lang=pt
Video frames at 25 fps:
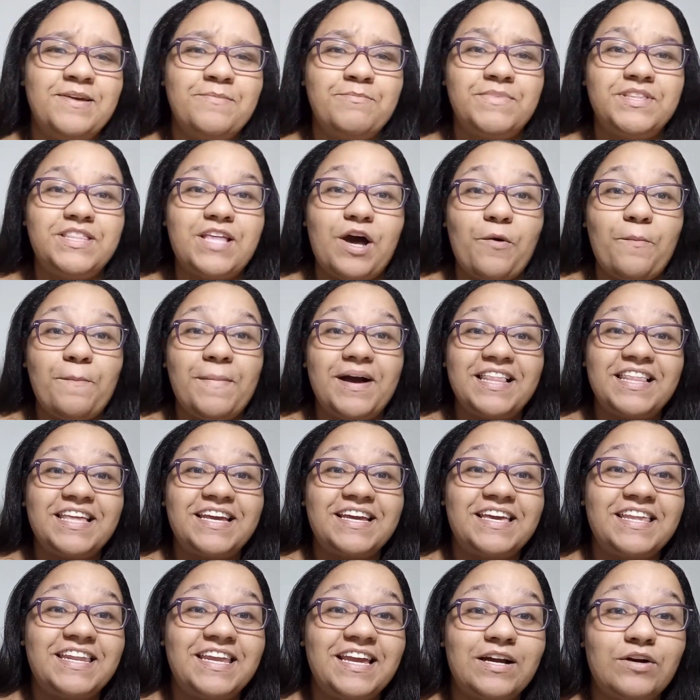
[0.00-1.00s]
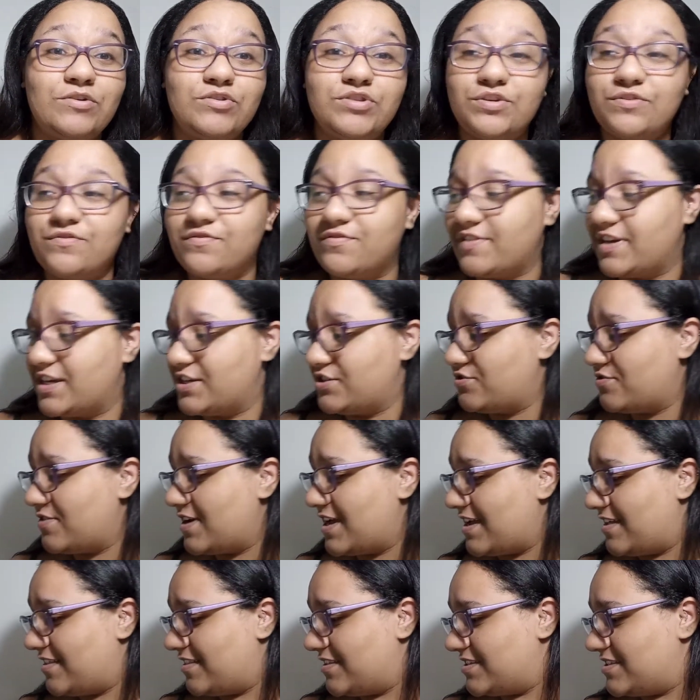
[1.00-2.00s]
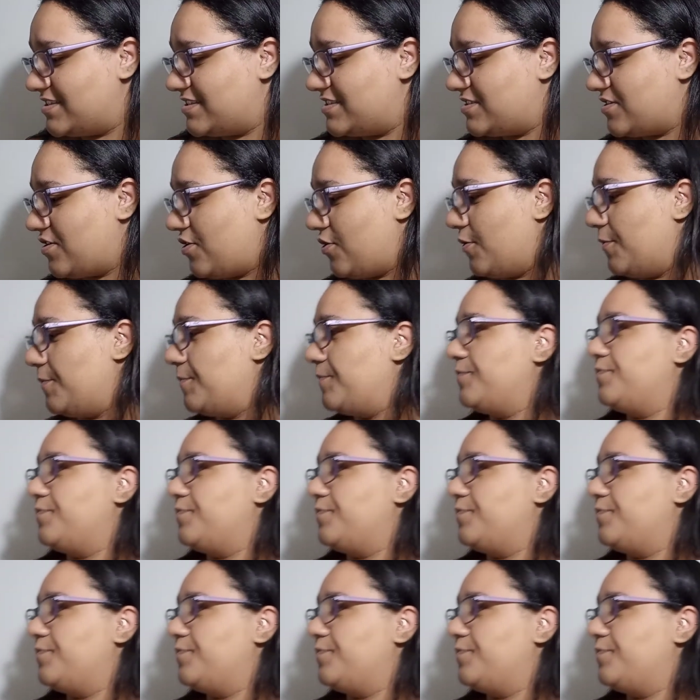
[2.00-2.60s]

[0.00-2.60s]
me dá uma alegria quando eu vejo elas, ó.